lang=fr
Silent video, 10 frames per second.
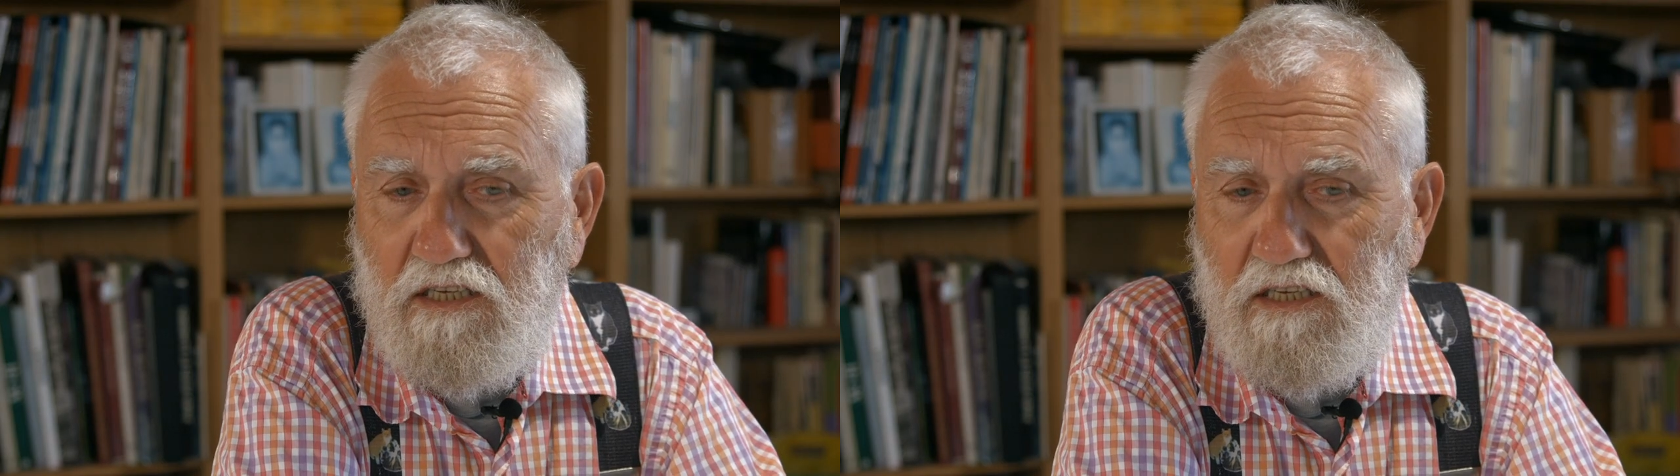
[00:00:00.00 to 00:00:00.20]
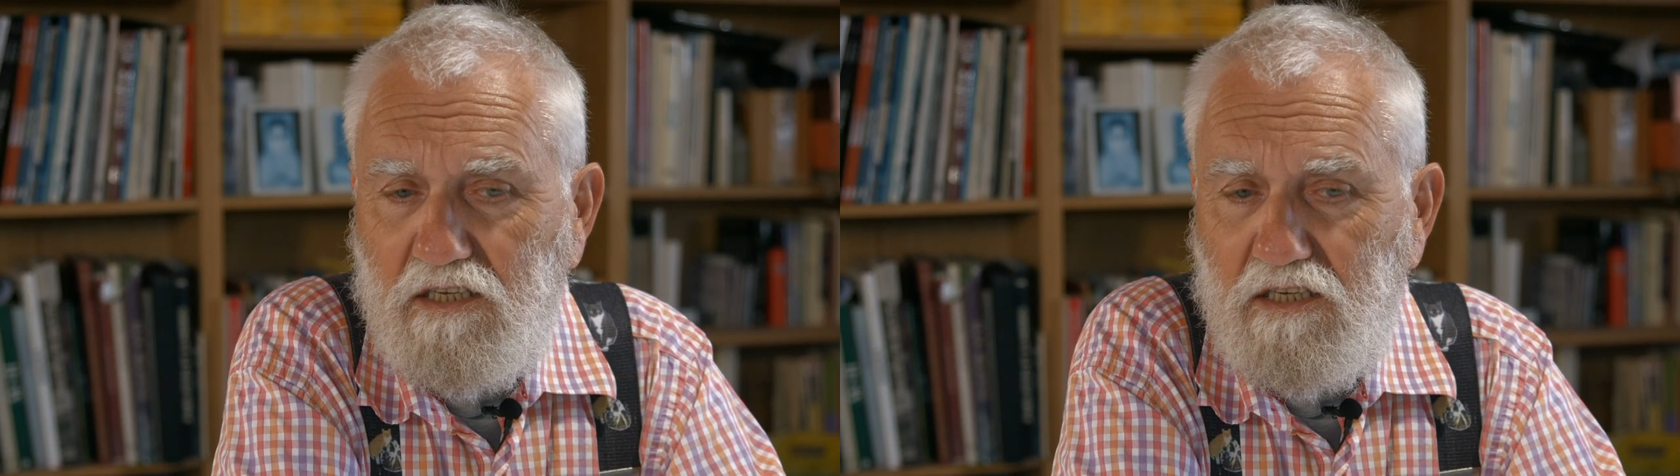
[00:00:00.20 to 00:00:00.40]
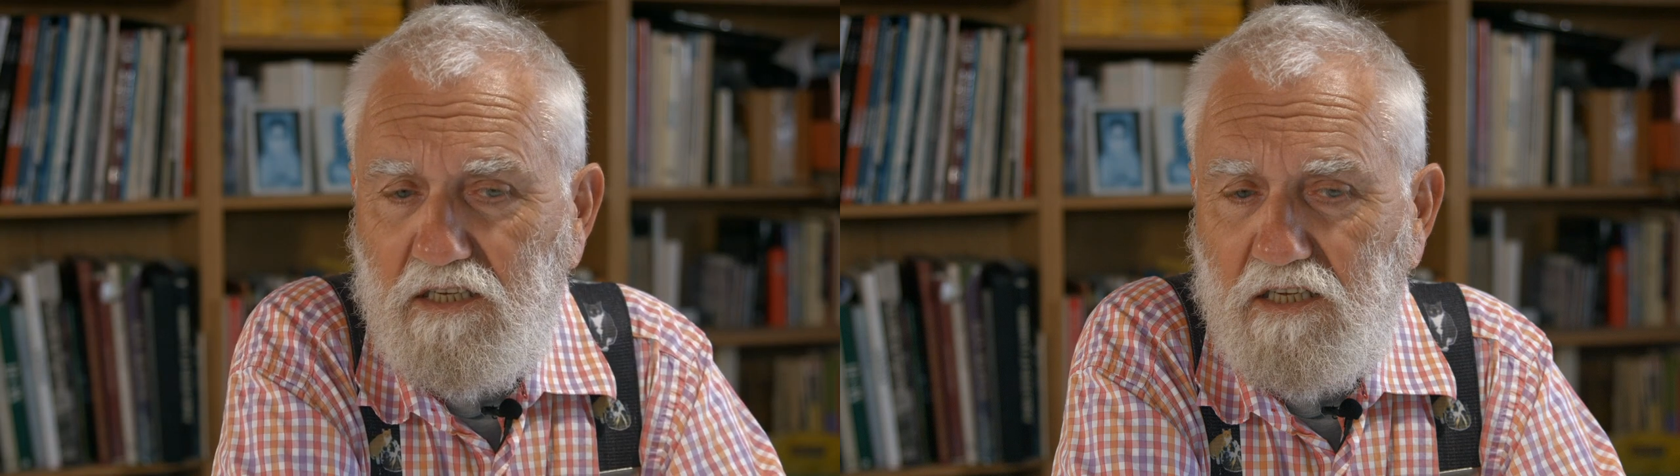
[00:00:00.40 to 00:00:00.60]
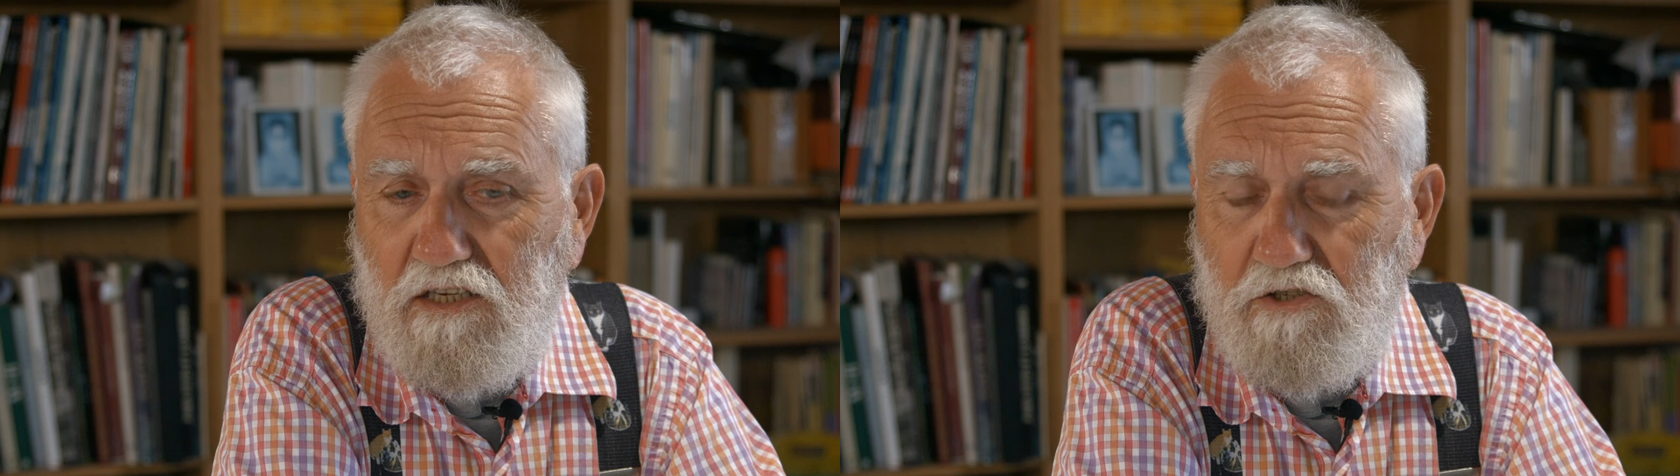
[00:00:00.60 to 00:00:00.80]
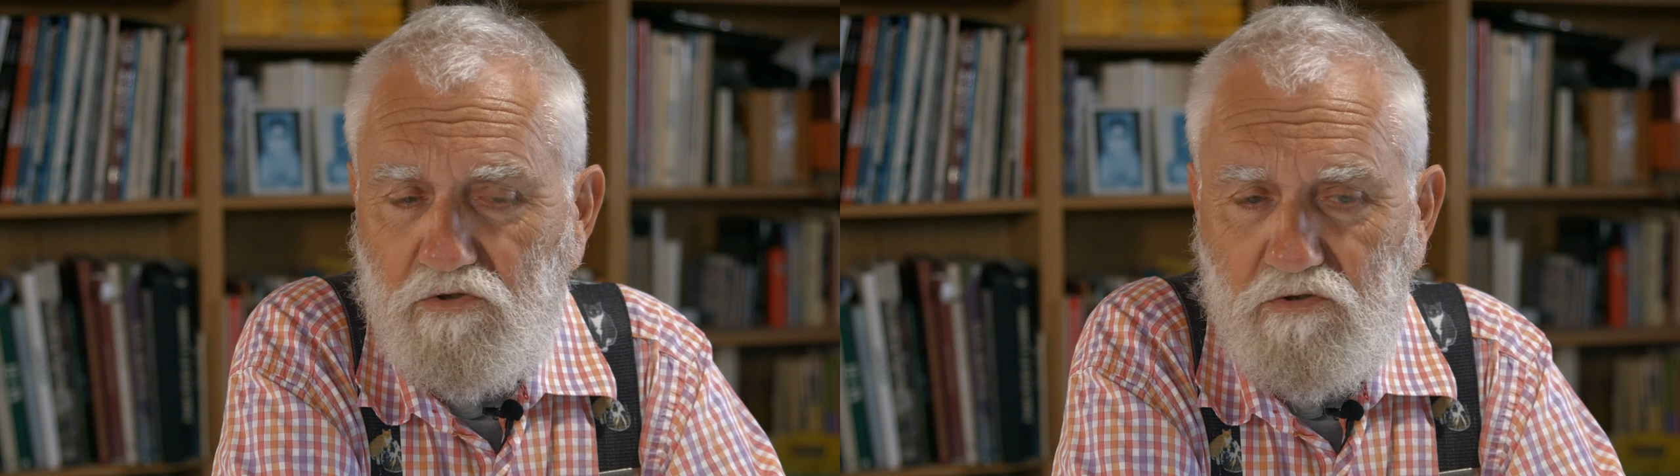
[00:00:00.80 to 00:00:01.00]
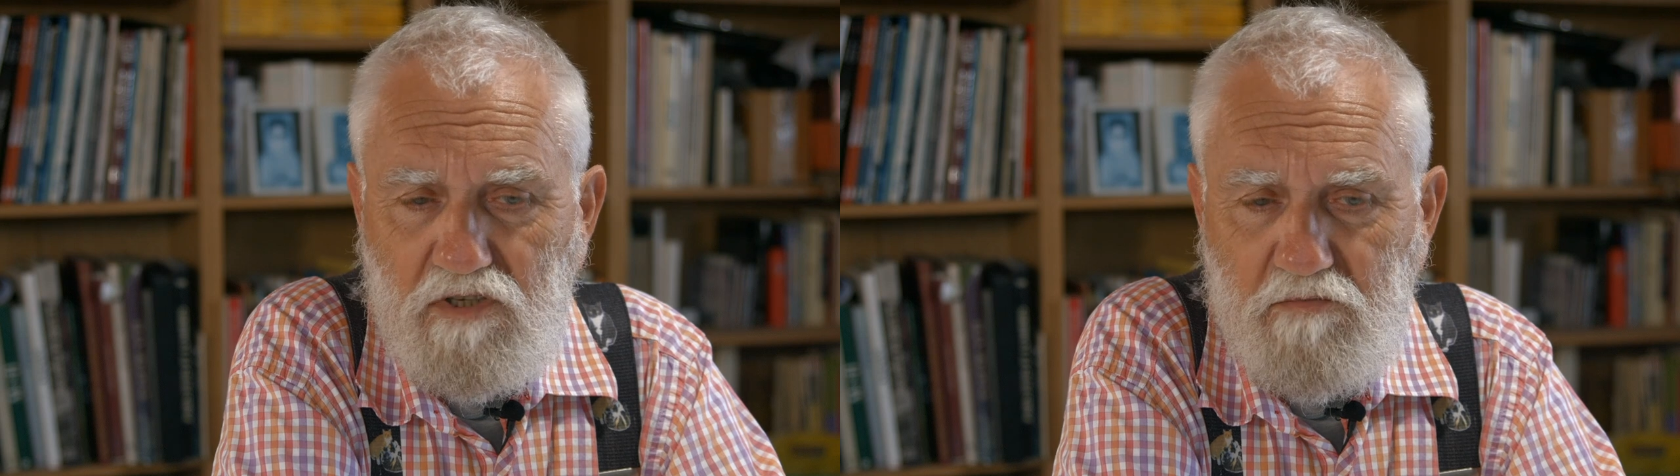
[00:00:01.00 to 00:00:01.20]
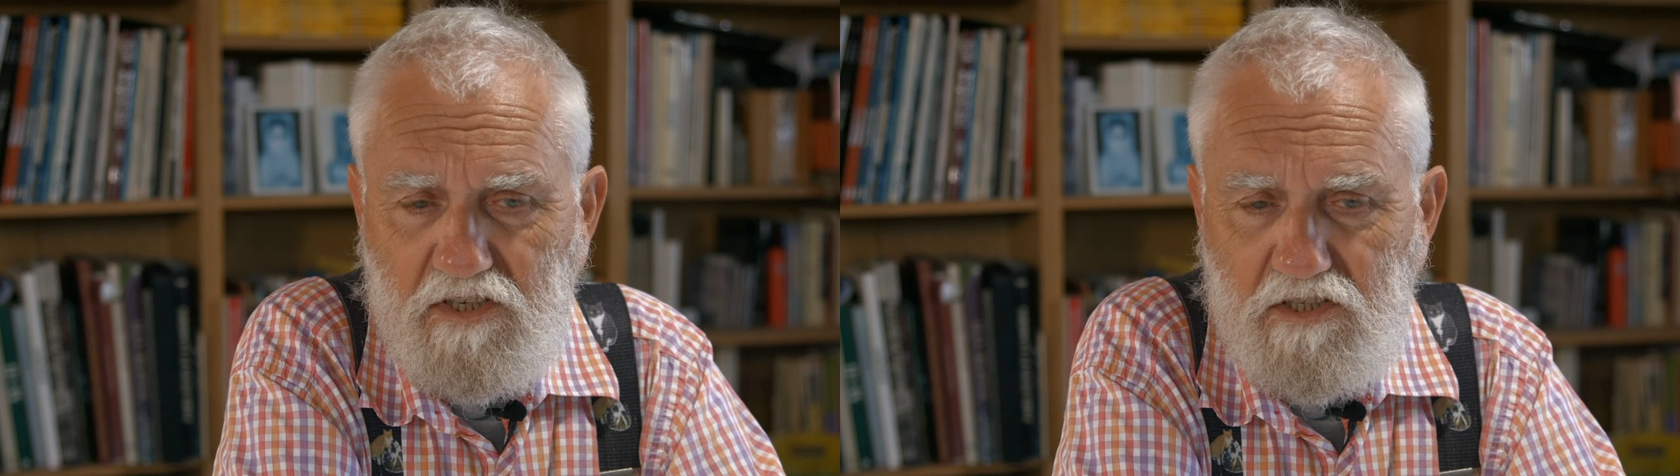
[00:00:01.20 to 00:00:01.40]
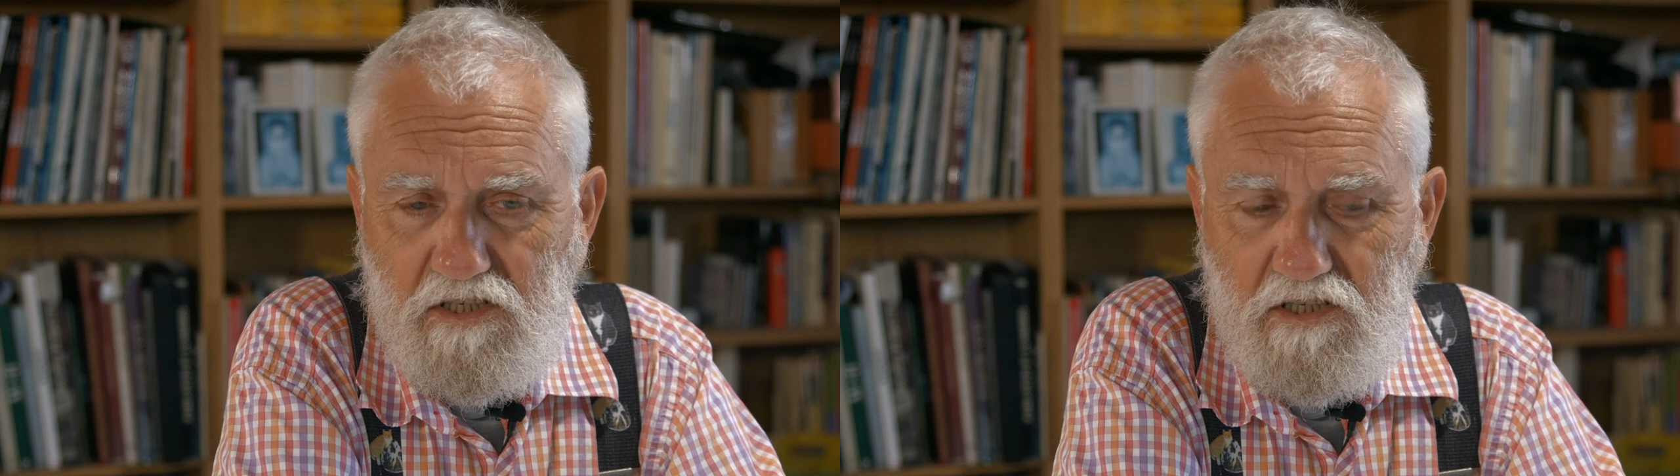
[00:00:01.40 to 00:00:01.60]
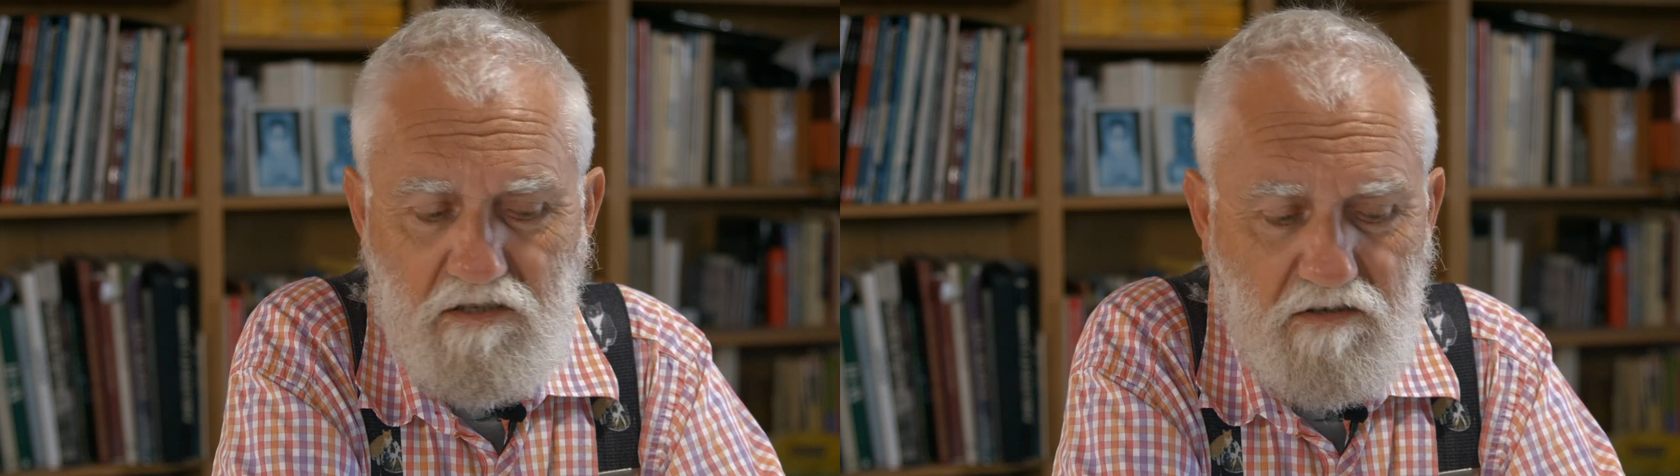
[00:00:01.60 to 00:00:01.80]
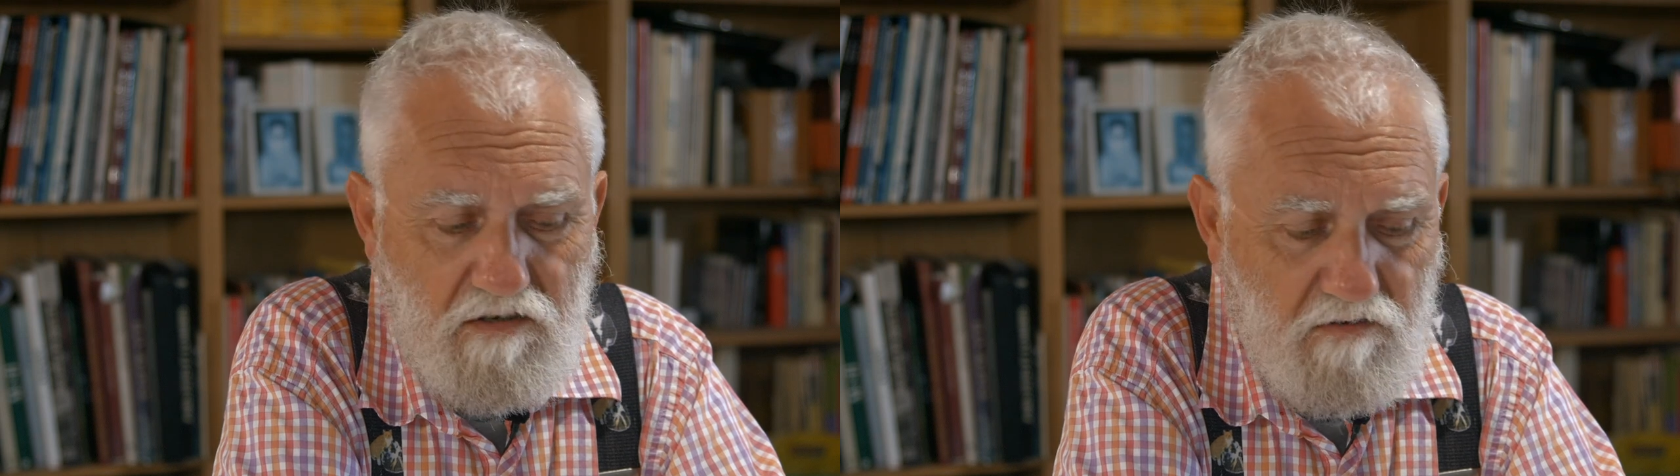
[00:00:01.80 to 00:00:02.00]
Et un jour, il m'a
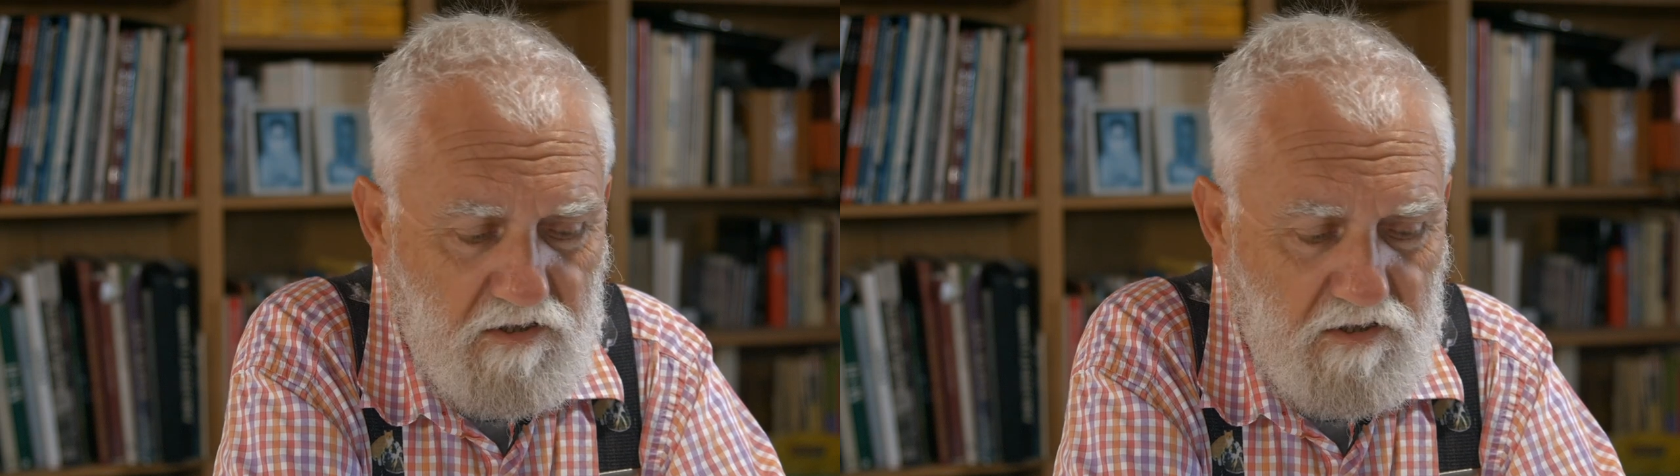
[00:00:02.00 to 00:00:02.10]
dit ah,